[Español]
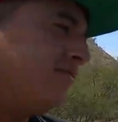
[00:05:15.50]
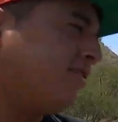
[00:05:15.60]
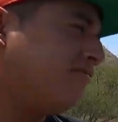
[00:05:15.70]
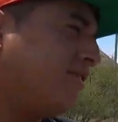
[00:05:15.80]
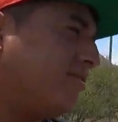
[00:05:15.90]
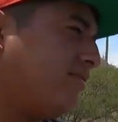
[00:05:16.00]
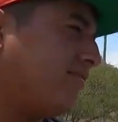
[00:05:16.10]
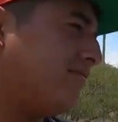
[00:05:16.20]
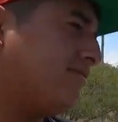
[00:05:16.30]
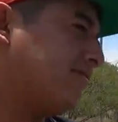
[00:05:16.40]
a un
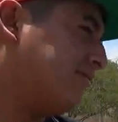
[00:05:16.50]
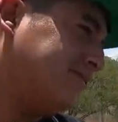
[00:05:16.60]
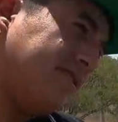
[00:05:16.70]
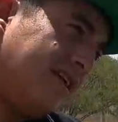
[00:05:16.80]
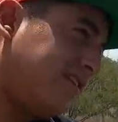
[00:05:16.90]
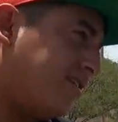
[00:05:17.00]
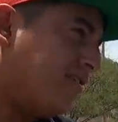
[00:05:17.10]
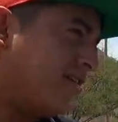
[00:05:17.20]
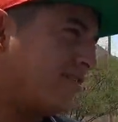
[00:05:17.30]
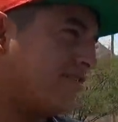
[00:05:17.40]
circuito, de ley te
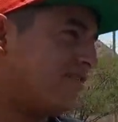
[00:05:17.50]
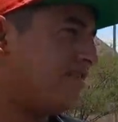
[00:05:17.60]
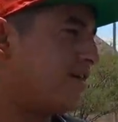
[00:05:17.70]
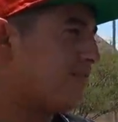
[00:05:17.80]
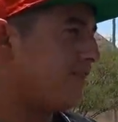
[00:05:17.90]
toca, entonces tienes que